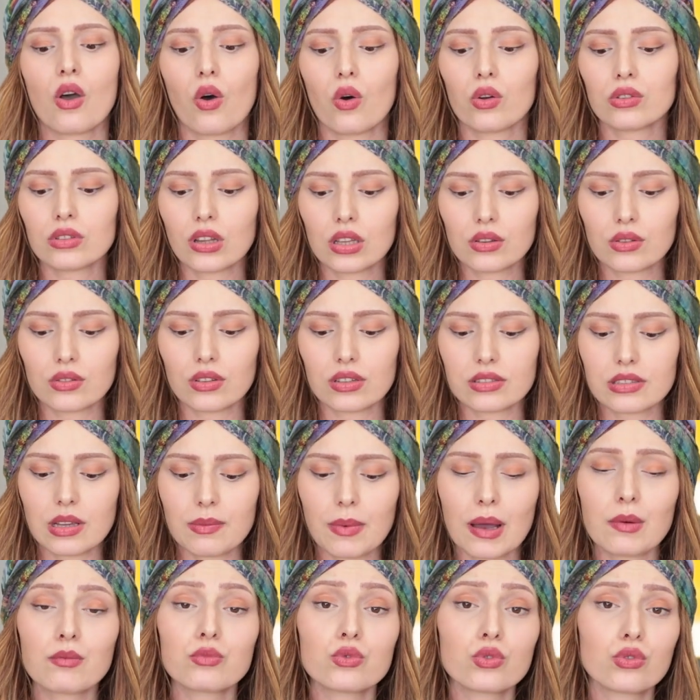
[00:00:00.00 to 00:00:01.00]
Ondan dolayı işte
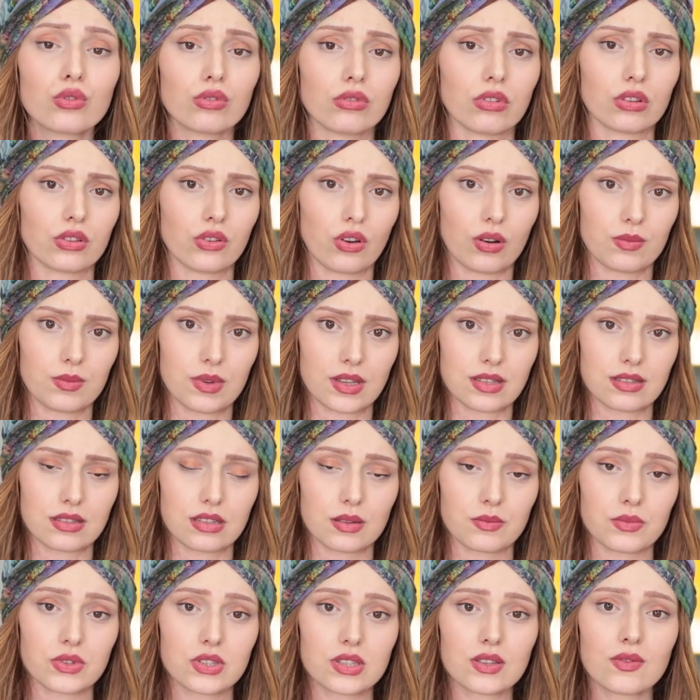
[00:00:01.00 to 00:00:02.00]
ben bunu kullanıyorum Nes
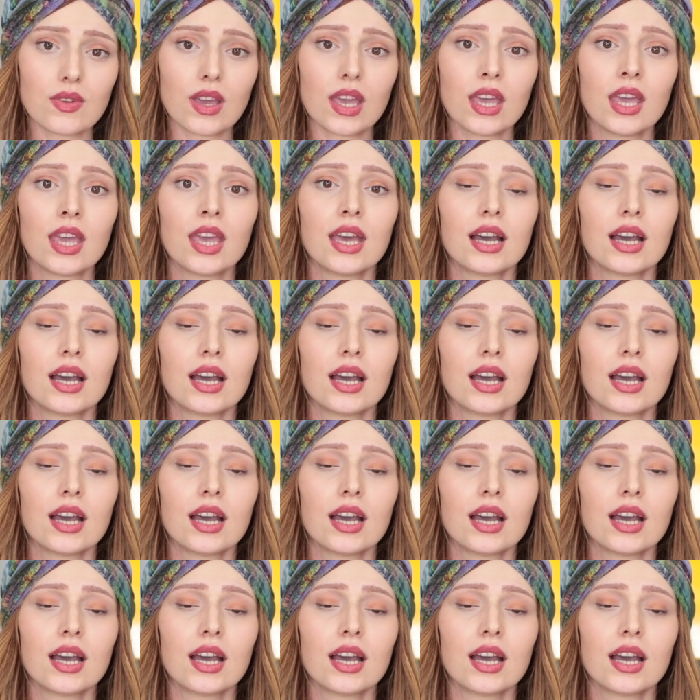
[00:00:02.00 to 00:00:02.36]
demişti ve